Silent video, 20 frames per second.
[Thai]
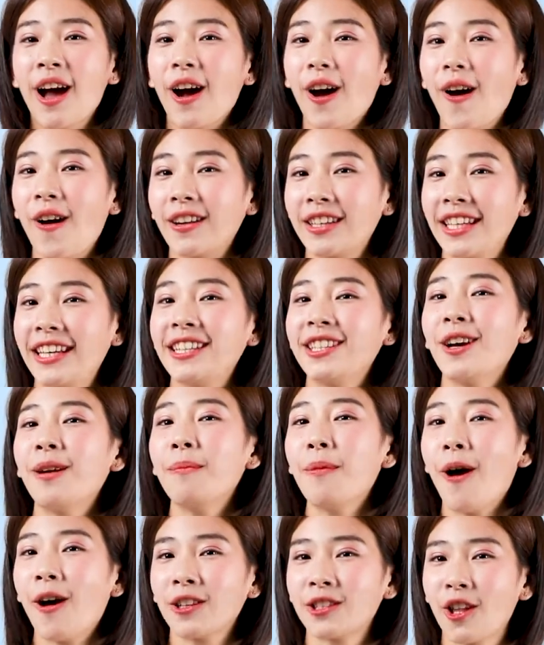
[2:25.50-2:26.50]
ของดีต้อง
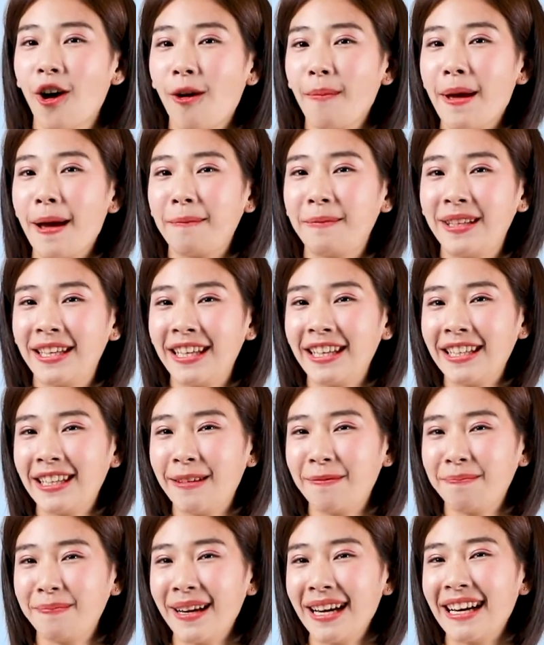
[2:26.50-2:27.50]
บอกต่อแบบนี้คิ
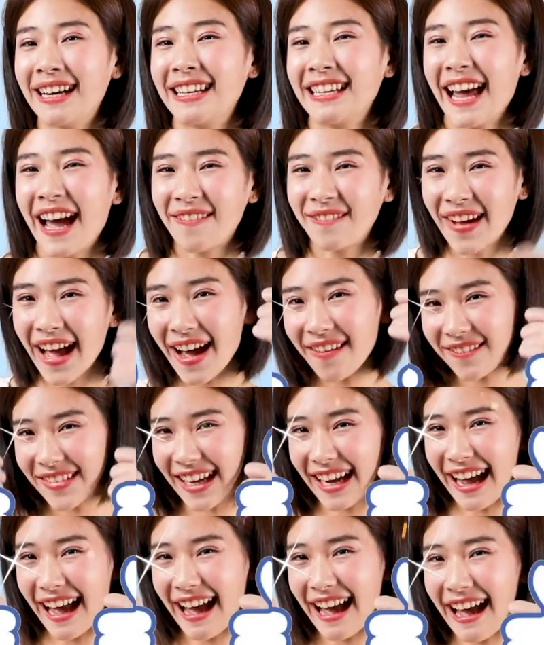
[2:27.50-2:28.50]
ปเปอร์ทำอัพเล
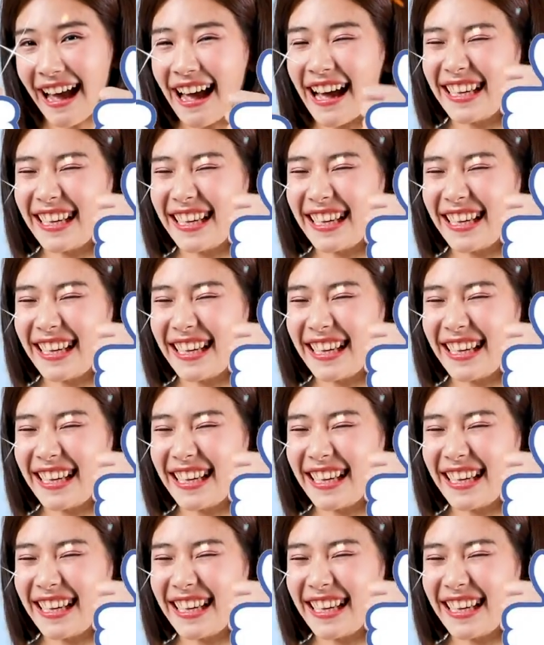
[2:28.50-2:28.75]
ยค่ะ